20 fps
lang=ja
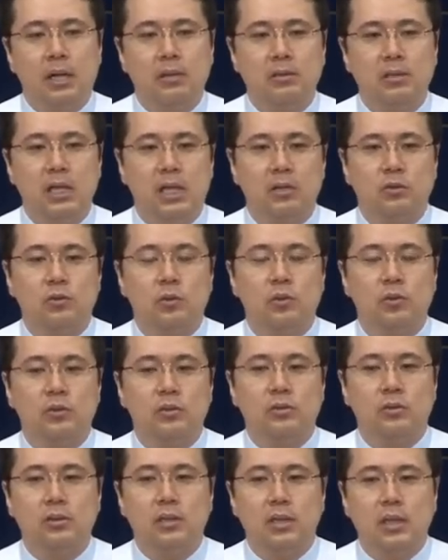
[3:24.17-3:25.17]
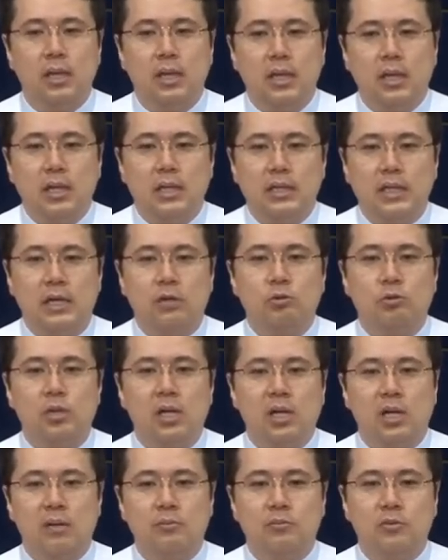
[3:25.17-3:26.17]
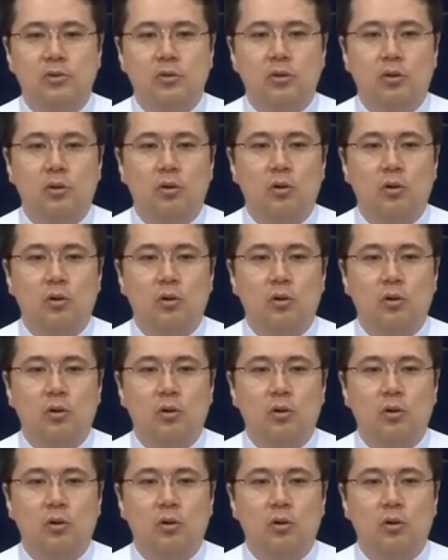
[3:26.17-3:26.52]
とありますけれどもペールシバという場所は